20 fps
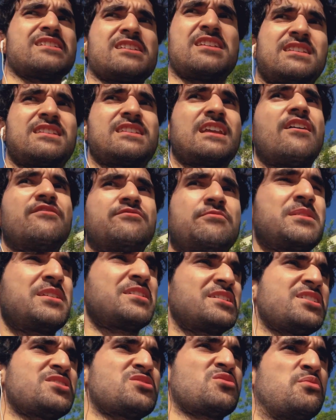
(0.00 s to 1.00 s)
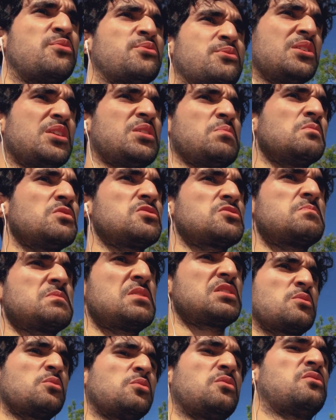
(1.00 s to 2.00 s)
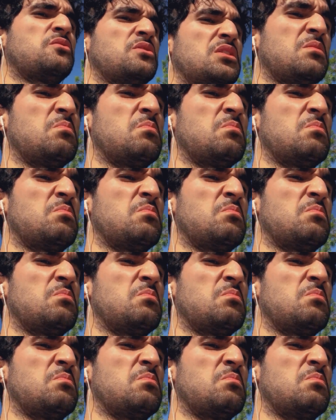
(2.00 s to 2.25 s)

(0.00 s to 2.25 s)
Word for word: ich darf mich nicht so fühlen, ich muss mich gut fühlen,